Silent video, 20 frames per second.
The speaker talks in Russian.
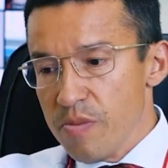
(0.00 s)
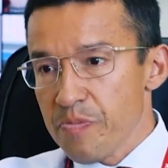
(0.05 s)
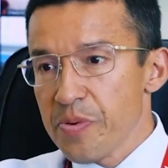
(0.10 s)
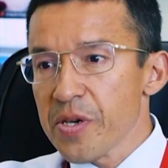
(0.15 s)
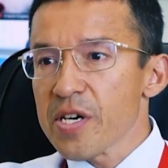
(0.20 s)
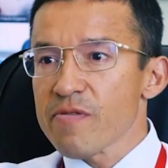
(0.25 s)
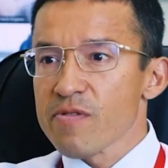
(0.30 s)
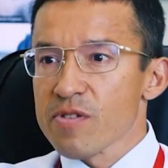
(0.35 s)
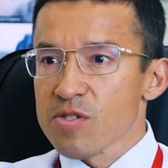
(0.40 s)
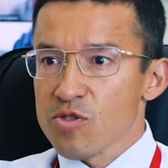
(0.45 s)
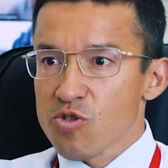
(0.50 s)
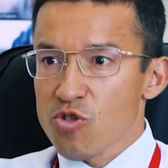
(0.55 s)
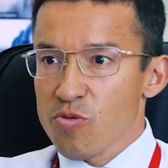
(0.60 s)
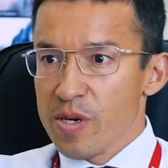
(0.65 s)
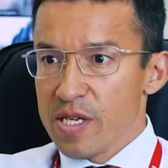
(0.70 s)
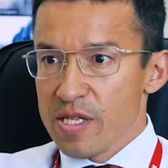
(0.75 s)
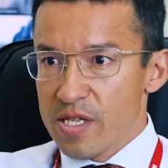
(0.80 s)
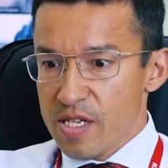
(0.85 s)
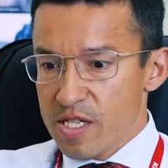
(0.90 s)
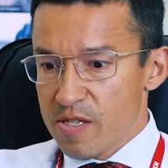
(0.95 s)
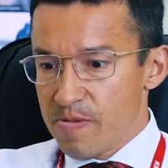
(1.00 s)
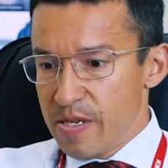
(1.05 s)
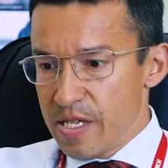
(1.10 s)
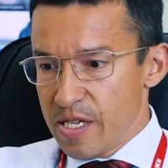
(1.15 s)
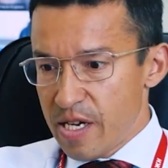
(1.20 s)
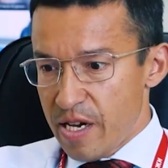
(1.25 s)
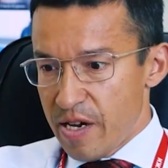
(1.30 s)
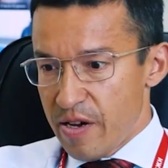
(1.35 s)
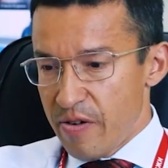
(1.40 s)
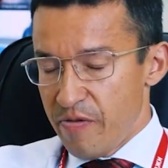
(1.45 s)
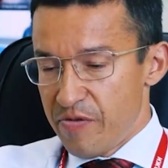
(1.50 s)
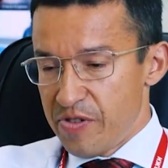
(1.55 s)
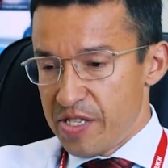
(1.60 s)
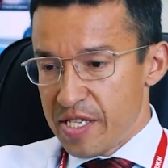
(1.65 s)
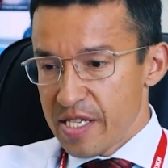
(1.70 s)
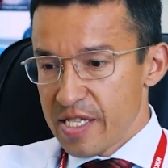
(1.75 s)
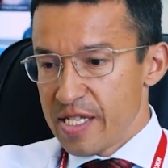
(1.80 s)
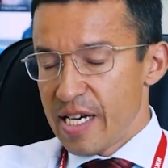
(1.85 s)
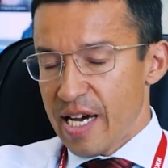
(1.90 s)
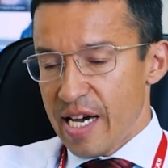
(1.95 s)
первый инструмент развития
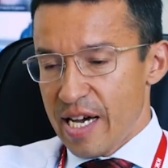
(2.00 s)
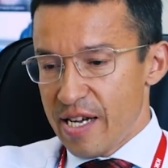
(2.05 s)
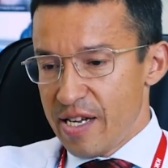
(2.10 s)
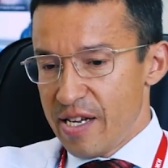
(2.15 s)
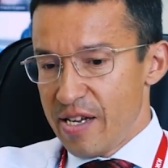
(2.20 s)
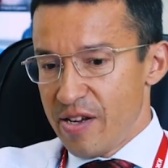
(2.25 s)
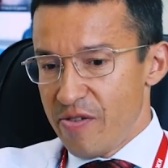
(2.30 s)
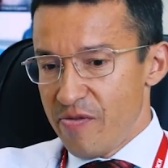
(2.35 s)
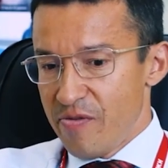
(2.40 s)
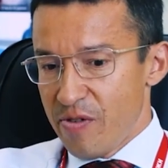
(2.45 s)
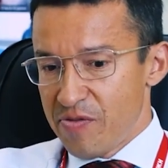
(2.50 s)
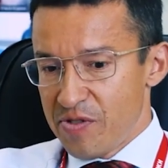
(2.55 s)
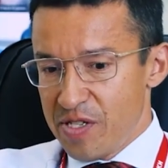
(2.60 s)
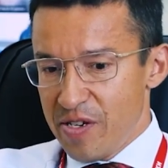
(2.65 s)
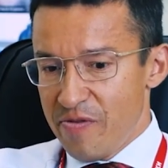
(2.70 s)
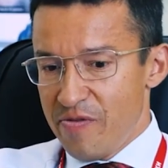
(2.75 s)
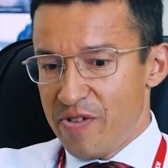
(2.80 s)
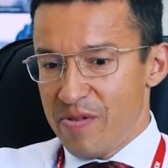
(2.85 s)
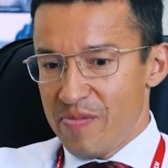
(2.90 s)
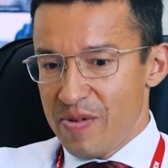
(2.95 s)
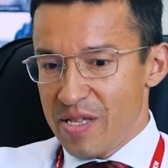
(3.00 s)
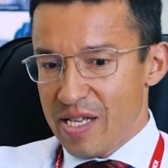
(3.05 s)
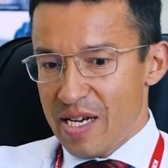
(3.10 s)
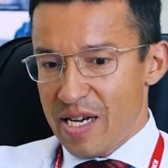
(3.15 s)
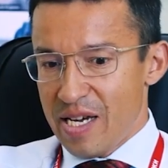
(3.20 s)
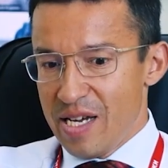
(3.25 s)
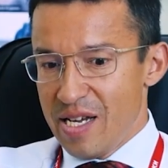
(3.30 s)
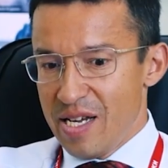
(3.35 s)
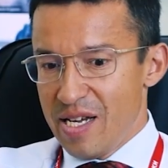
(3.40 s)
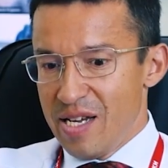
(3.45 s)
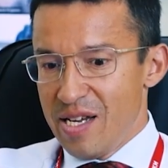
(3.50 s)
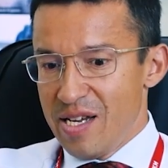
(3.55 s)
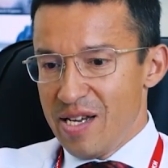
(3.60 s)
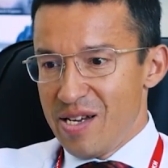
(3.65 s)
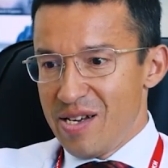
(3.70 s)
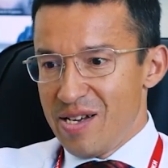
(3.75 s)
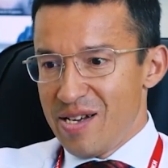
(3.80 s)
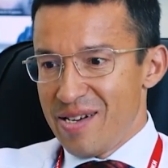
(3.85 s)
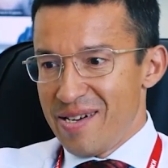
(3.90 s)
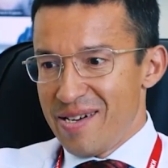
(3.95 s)
всегда, во все времена,
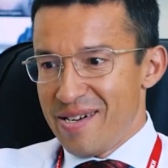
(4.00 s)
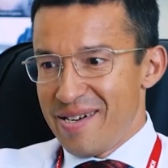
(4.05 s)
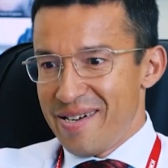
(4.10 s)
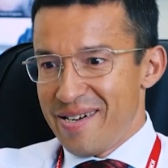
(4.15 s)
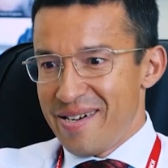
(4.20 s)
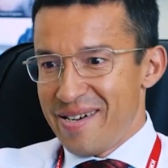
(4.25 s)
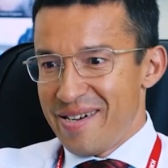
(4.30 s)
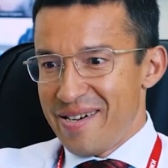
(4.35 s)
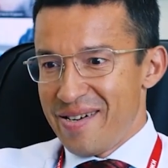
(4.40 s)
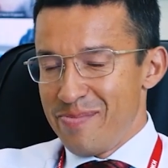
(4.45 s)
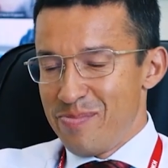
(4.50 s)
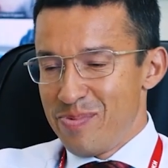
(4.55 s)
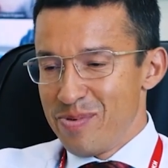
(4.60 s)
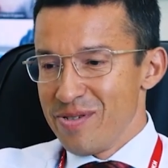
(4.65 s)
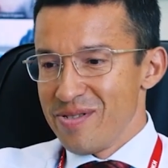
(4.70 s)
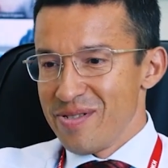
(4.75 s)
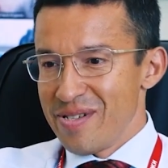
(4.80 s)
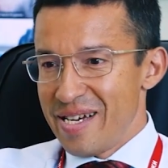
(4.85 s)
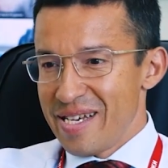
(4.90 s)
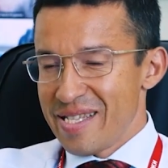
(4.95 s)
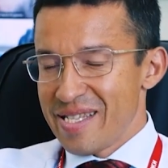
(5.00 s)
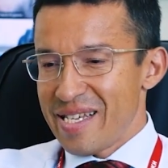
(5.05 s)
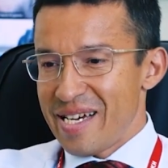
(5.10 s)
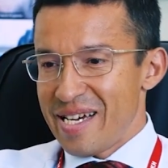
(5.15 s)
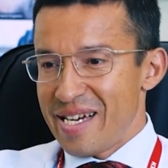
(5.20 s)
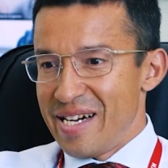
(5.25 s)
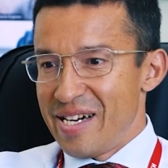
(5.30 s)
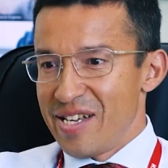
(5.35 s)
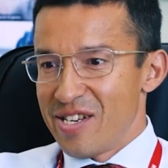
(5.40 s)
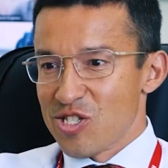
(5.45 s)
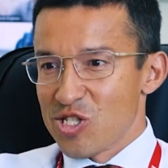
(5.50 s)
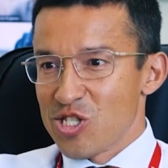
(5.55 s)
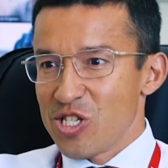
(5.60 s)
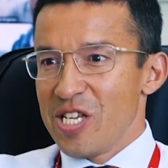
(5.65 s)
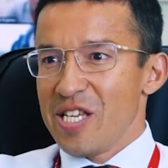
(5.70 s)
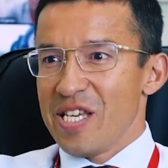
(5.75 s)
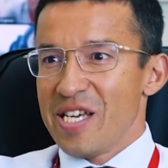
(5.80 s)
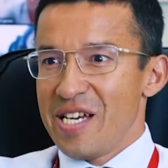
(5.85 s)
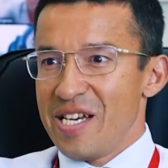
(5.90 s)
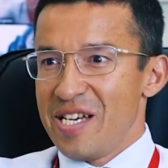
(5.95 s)
а, был это
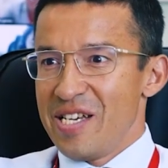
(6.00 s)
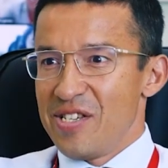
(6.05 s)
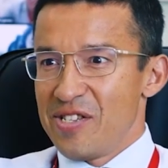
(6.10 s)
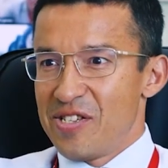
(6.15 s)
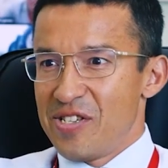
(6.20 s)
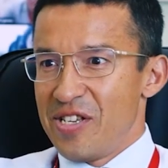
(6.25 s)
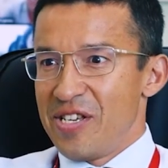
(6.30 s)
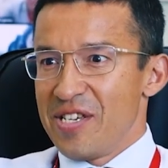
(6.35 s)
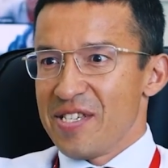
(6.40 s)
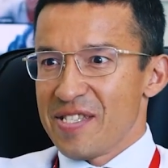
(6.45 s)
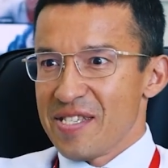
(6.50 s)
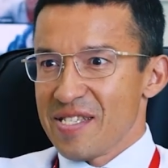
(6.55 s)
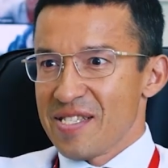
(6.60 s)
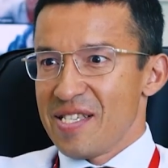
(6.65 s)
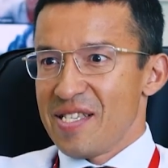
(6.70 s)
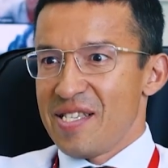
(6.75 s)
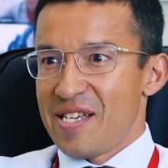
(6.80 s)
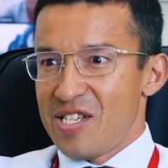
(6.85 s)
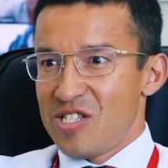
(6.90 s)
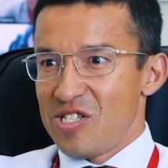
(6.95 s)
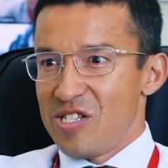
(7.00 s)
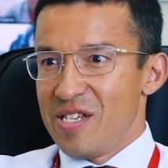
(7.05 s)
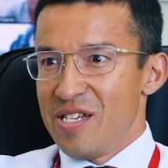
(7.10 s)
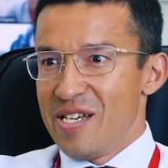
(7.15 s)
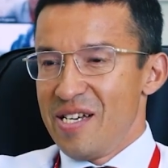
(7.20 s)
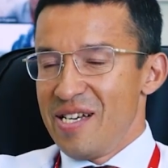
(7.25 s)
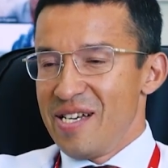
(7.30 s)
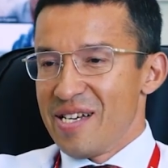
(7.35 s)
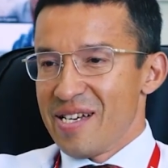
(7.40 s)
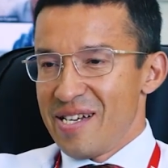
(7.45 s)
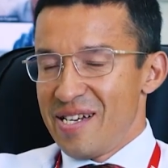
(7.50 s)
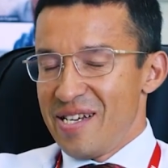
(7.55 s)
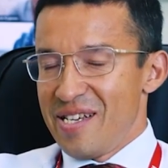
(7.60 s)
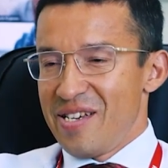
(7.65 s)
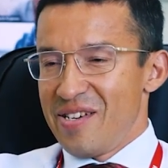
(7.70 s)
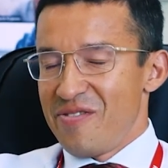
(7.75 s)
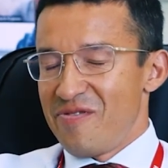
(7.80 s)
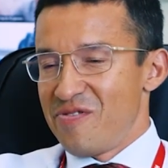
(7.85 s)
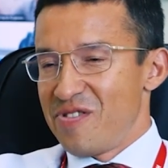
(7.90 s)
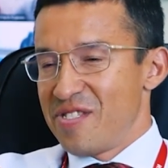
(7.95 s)
решение интересных задач.
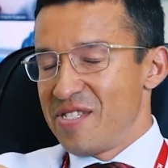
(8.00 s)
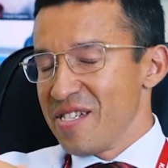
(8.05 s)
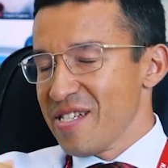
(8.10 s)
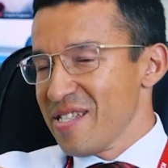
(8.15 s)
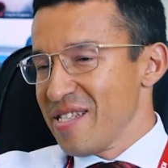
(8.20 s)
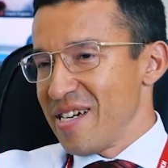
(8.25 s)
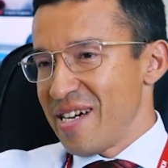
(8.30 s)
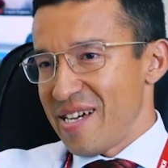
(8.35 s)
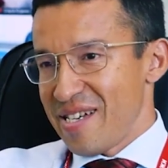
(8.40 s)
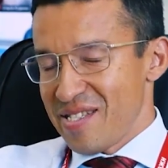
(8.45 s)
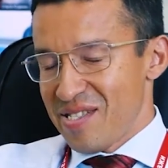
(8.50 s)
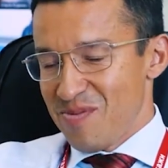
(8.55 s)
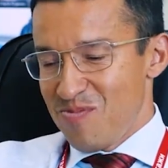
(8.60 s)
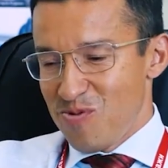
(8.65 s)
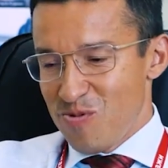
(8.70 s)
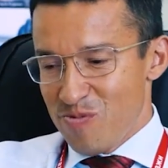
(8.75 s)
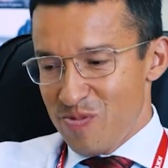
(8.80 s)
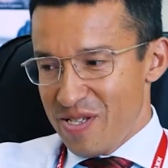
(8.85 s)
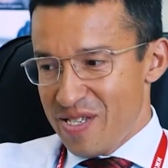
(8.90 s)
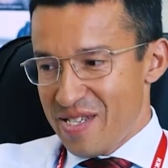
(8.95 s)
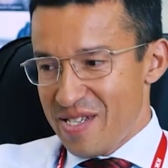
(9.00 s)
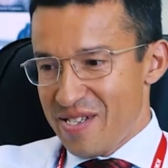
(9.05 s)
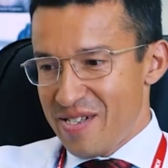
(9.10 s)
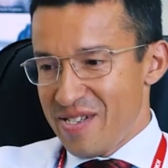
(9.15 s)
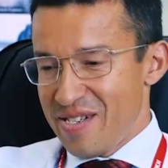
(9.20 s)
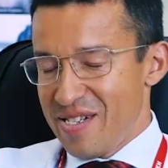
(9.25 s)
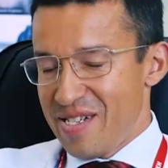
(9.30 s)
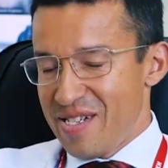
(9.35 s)
Коллеги, всегда запомните,